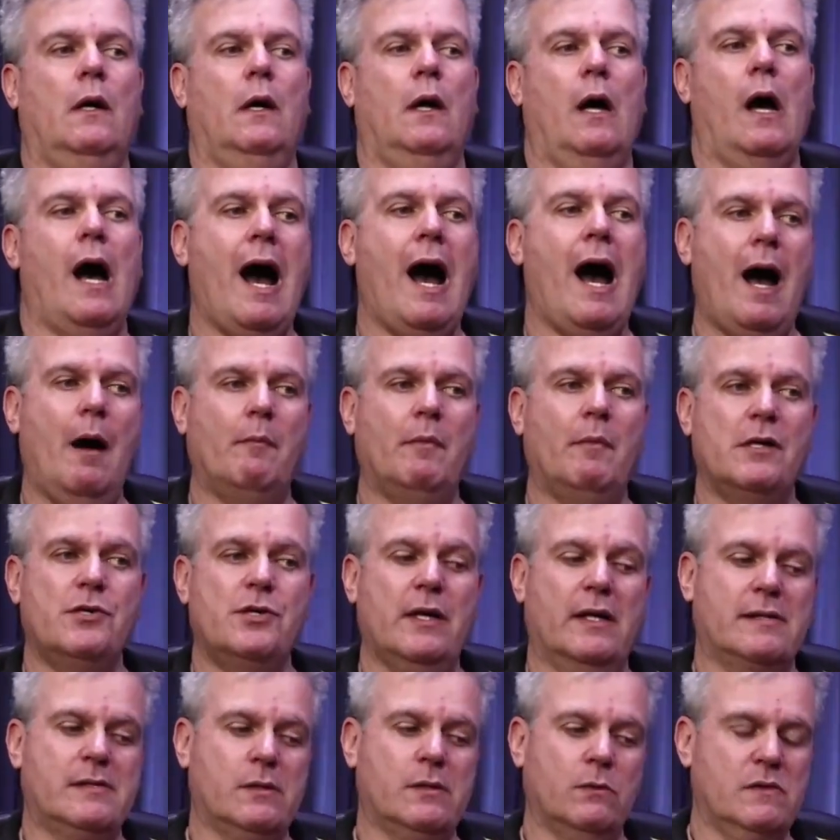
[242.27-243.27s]
Armas de
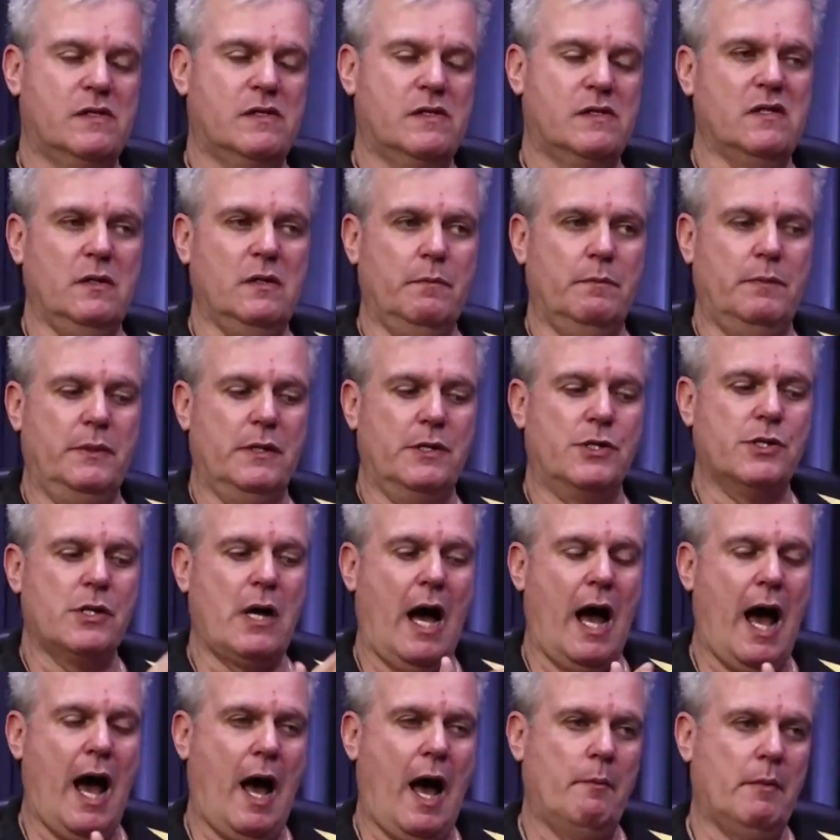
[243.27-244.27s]
ação simples,
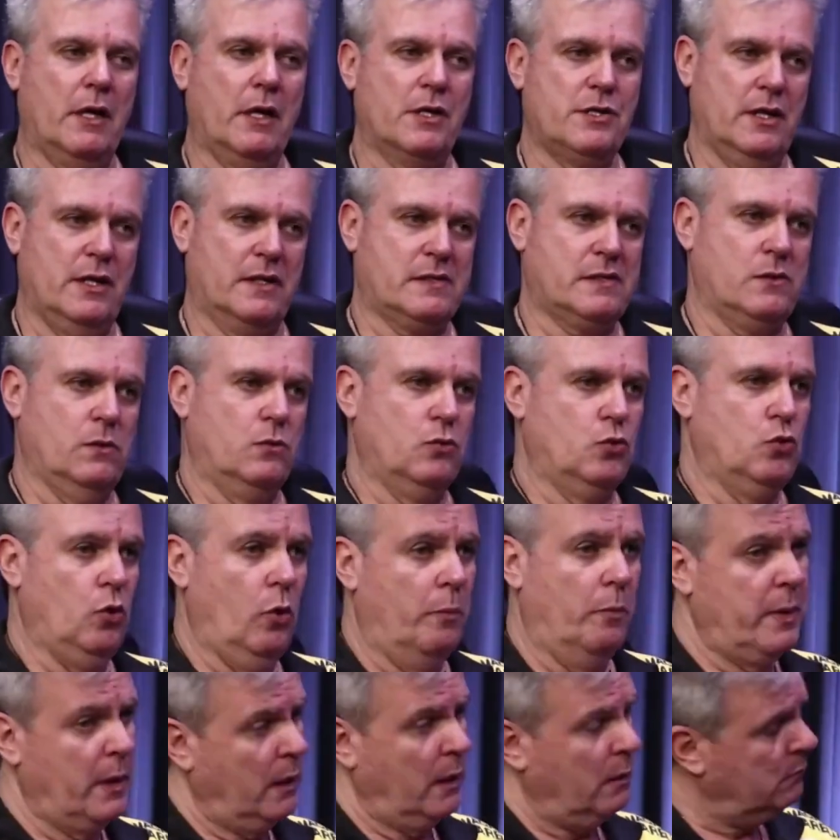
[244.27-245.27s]
armas de ação
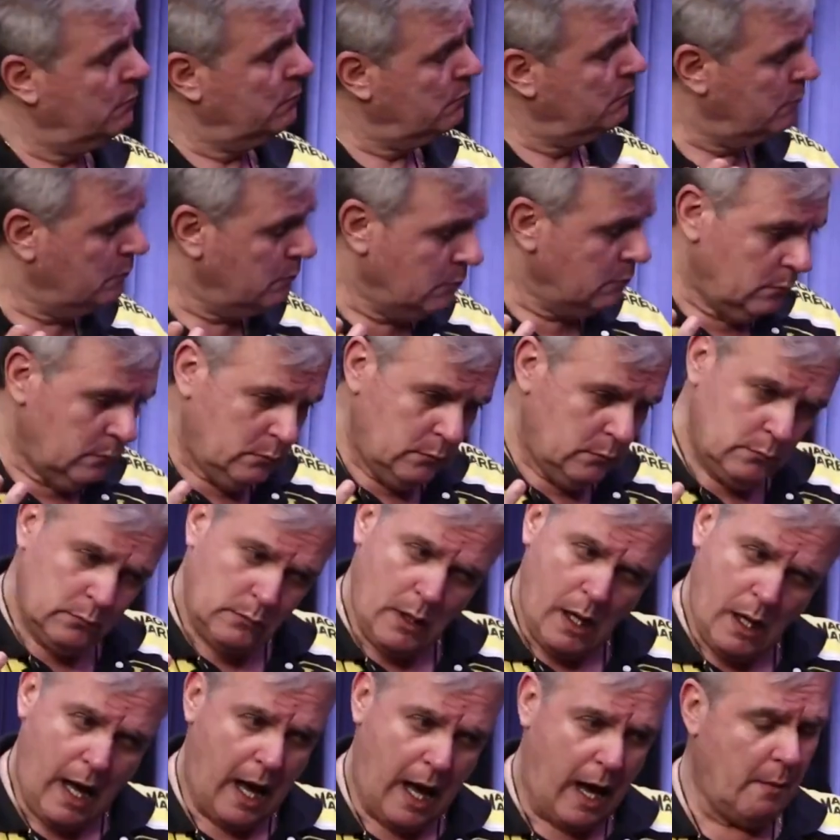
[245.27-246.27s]
dupla.
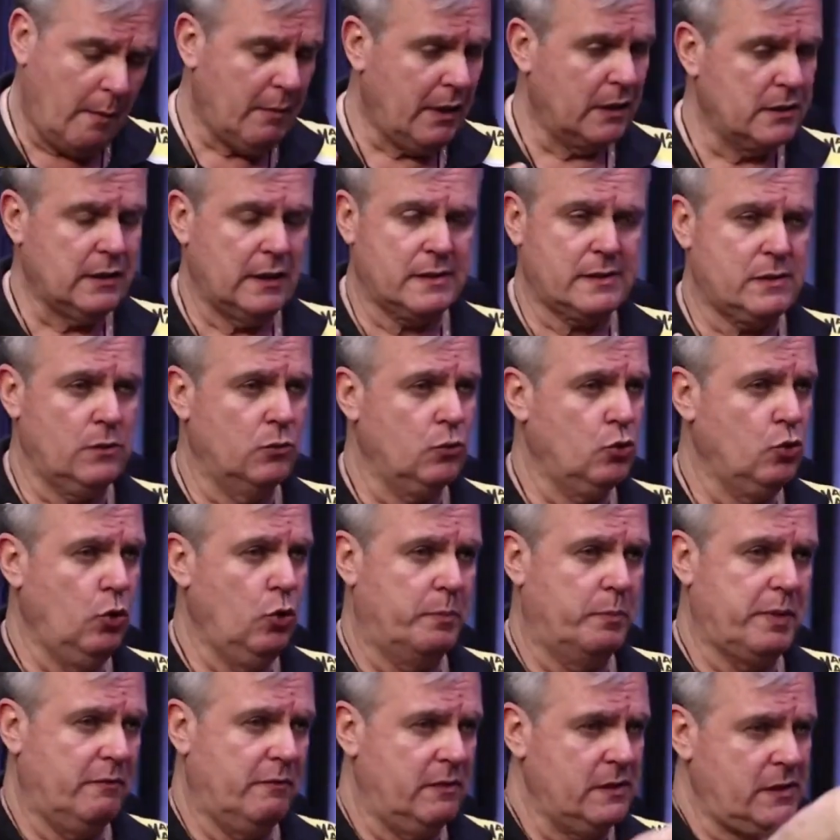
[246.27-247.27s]
Arma de ação
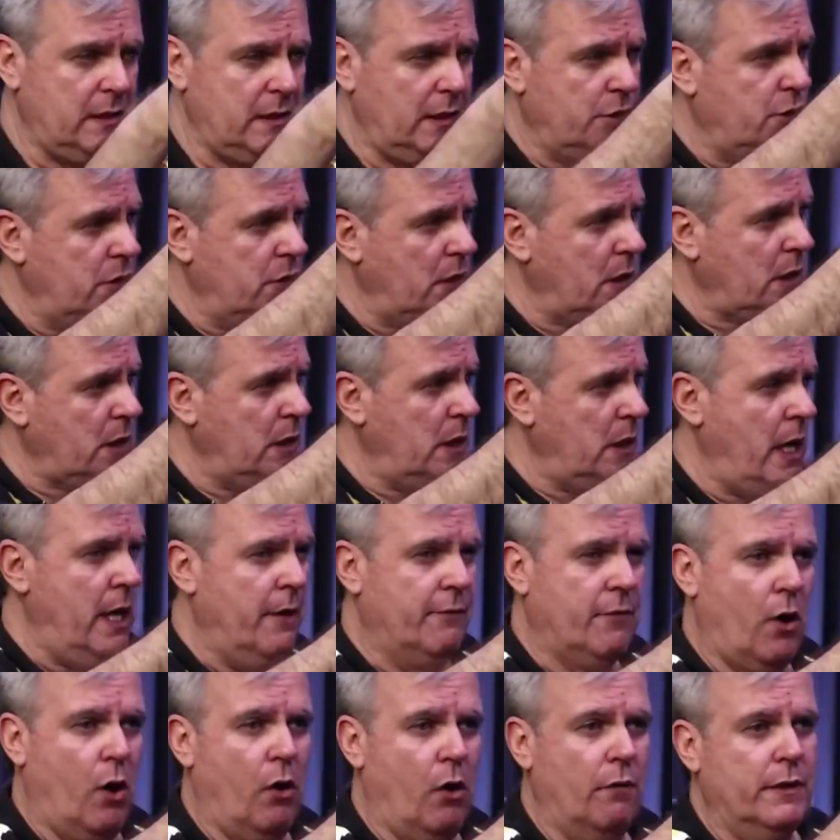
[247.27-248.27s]
dupla você atira que nem
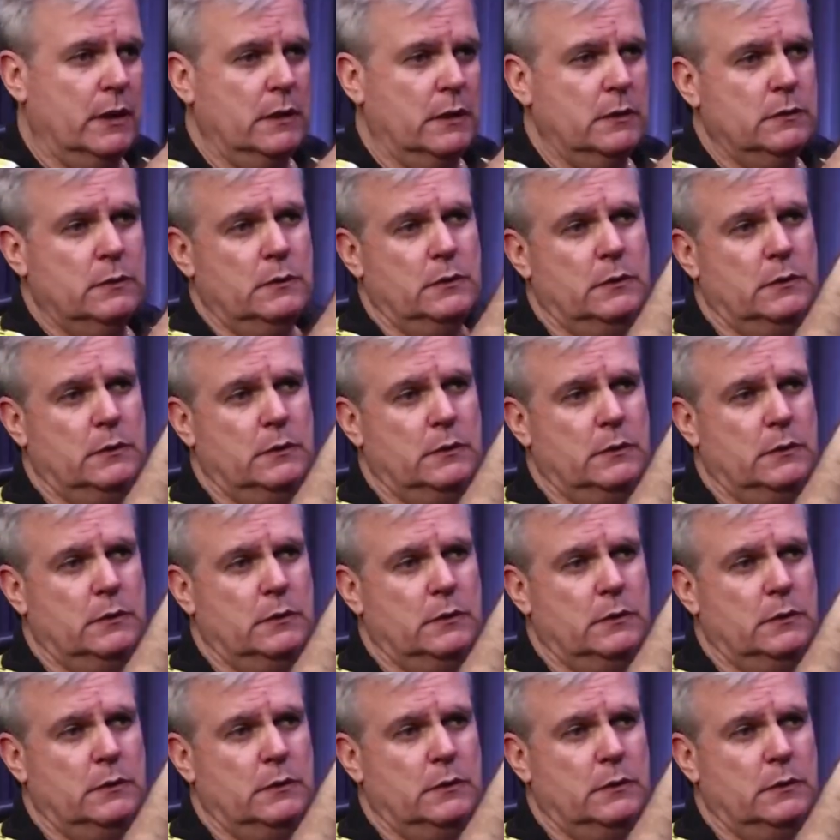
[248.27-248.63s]
revólver.